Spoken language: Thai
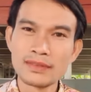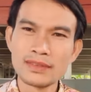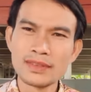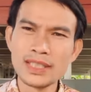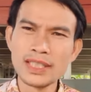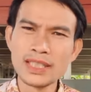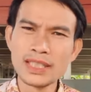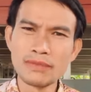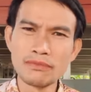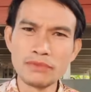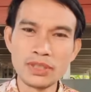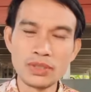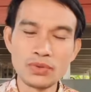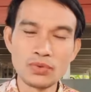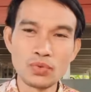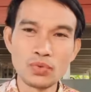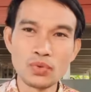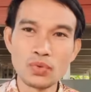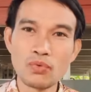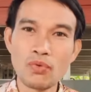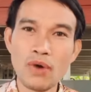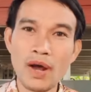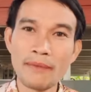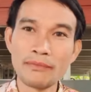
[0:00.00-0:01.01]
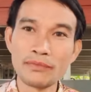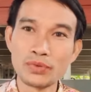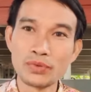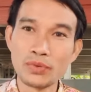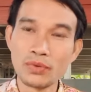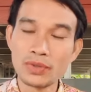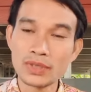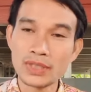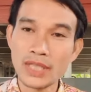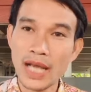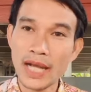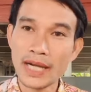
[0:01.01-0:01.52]
ยิ่งทวีคูณความสง
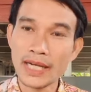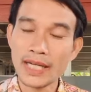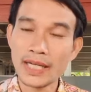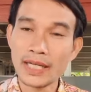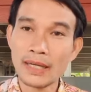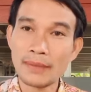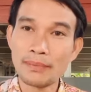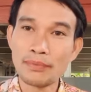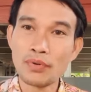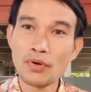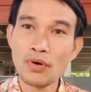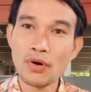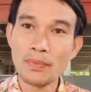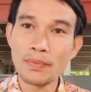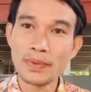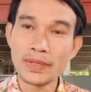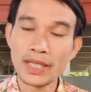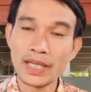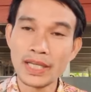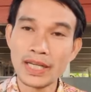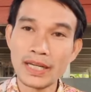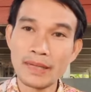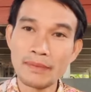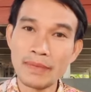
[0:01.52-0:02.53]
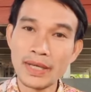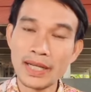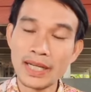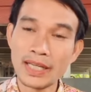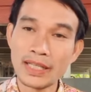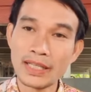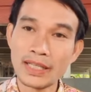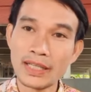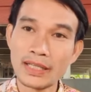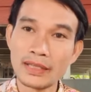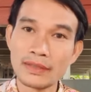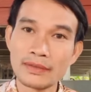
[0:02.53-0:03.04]
สารให้กับพ่อพระเอกและแม่นา
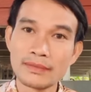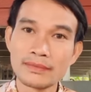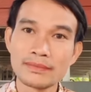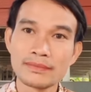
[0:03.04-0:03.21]
งเอก